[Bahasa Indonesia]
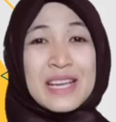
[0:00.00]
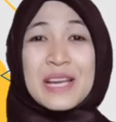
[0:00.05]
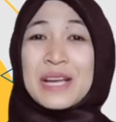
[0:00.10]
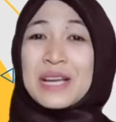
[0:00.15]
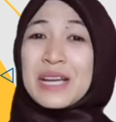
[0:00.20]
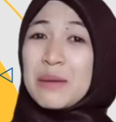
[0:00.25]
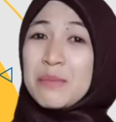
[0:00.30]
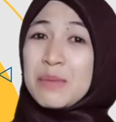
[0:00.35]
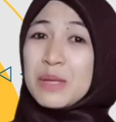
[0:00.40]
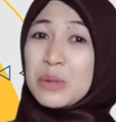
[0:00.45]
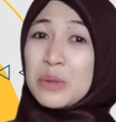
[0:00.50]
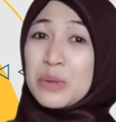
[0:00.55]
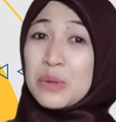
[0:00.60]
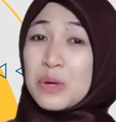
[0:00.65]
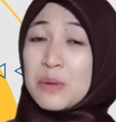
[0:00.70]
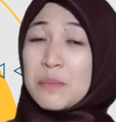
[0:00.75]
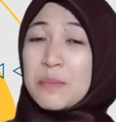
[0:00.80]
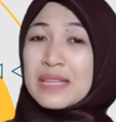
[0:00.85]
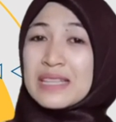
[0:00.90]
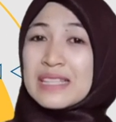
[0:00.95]
Kami
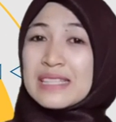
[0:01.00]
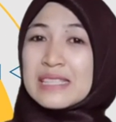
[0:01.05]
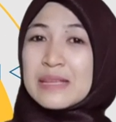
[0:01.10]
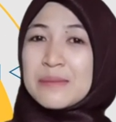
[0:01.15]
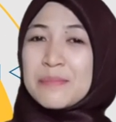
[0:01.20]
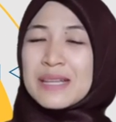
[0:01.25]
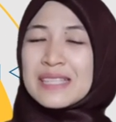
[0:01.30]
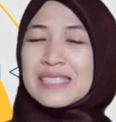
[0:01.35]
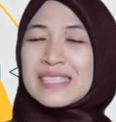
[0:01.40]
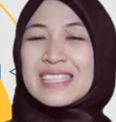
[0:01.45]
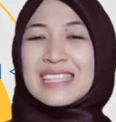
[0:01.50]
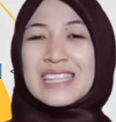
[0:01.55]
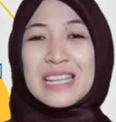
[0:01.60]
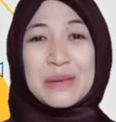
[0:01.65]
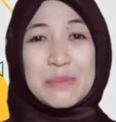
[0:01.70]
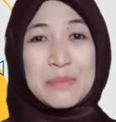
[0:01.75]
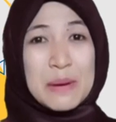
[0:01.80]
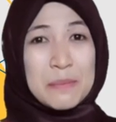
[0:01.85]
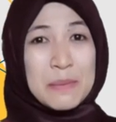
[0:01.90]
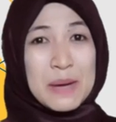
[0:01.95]
tunggu partisipasi
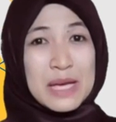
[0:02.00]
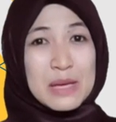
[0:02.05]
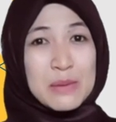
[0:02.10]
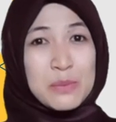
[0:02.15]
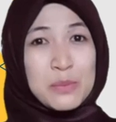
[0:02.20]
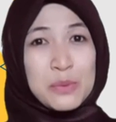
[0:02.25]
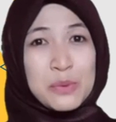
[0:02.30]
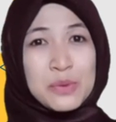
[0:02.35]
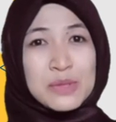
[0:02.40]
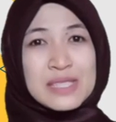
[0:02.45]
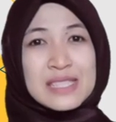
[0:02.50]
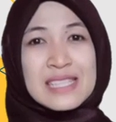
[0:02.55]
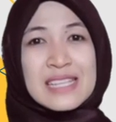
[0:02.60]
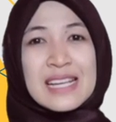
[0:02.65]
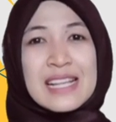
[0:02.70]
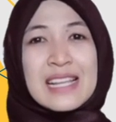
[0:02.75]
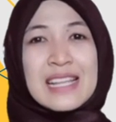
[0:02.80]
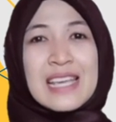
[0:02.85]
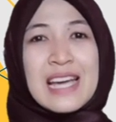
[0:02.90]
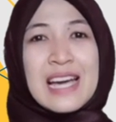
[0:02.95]
dari Bapak Ibu
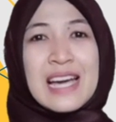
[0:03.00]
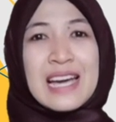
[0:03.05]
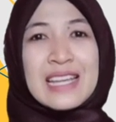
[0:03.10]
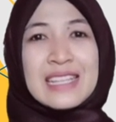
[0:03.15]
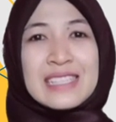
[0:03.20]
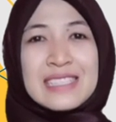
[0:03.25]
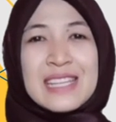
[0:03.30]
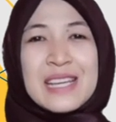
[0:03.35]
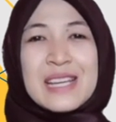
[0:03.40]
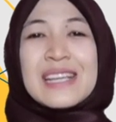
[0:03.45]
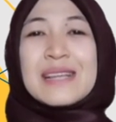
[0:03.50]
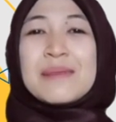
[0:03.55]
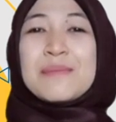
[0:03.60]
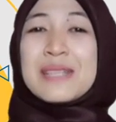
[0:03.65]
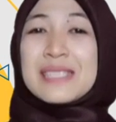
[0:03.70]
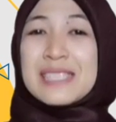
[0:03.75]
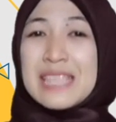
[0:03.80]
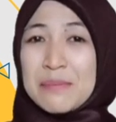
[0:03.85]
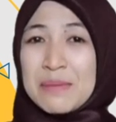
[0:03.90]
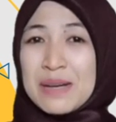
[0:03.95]
sekalian.
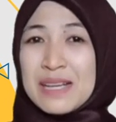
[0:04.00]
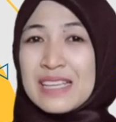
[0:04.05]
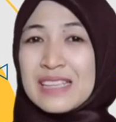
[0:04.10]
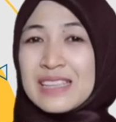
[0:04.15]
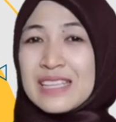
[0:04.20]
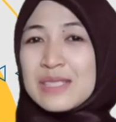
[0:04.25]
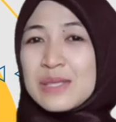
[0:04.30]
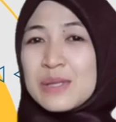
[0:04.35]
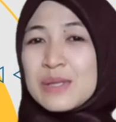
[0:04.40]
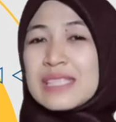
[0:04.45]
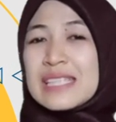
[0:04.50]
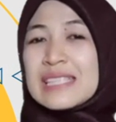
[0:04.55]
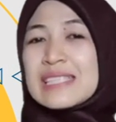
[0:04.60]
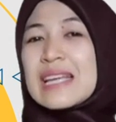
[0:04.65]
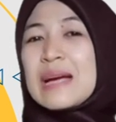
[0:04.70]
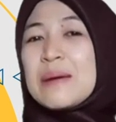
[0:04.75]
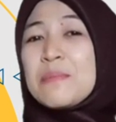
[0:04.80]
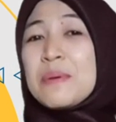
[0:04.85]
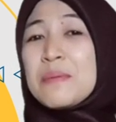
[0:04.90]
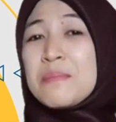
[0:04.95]
Bersama kita
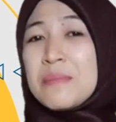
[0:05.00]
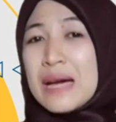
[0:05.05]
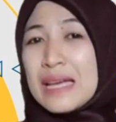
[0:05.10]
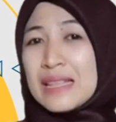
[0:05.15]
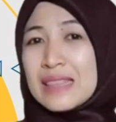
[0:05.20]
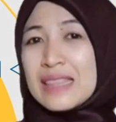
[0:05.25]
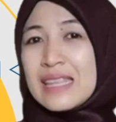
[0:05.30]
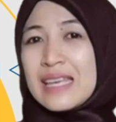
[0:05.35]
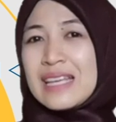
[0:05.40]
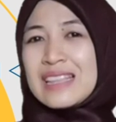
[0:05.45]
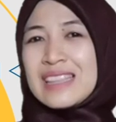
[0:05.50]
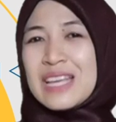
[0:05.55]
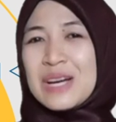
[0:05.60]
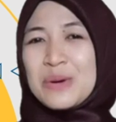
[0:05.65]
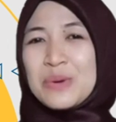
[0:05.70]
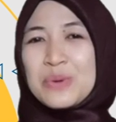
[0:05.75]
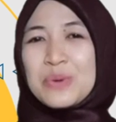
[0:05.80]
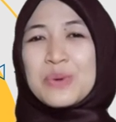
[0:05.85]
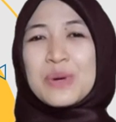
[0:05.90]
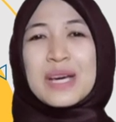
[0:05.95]
sukseskan pembatik
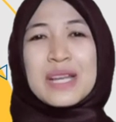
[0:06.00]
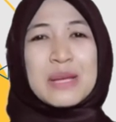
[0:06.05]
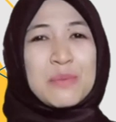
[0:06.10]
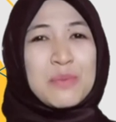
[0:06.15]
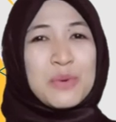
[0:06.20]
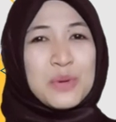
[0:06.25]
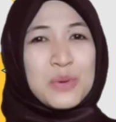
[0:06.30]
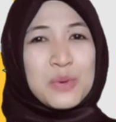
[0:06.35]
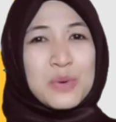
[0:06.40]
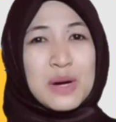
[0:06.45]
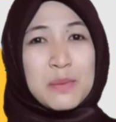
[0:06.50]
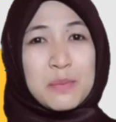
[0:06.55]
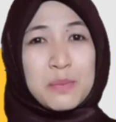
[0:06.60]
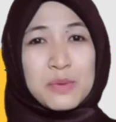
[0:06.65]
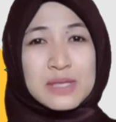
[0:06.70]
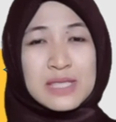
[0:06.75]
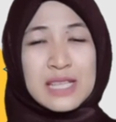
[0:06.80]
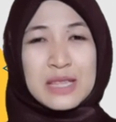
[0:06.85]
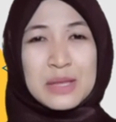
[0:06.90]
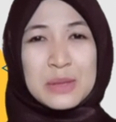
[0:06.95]
tahun 2021.
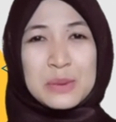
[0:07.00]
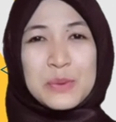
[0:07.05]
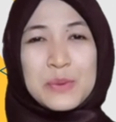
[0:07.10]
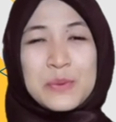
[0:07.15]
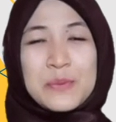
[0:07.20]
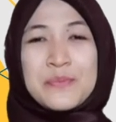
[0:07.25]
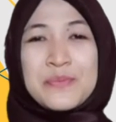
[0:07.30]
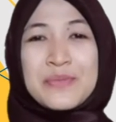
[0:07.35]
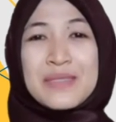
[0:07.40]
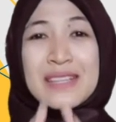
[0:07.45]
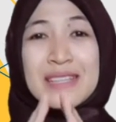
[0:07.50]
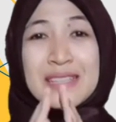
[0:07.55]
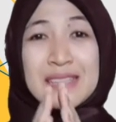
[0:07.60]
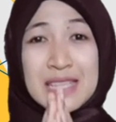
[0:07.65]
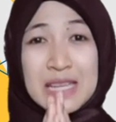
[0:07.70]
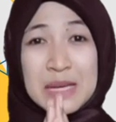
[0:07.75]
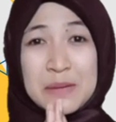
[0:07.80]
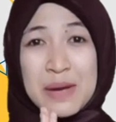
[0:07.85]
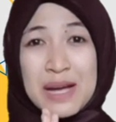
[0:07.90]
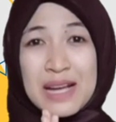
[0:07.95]

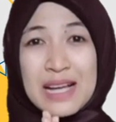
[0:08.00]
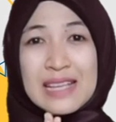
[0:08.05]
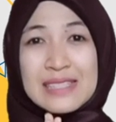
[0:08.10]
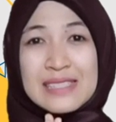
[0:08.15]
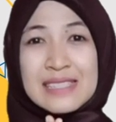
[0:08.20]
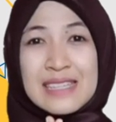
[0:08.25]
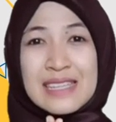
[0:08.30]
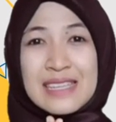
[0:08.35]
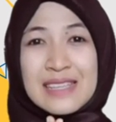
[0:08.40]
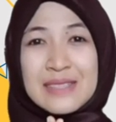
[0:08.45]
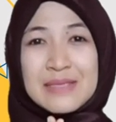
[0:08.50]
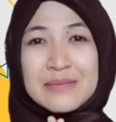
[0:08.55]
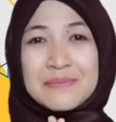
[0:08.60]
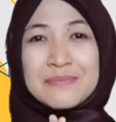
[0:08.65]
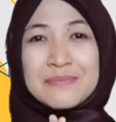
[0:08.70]
Terima kasih.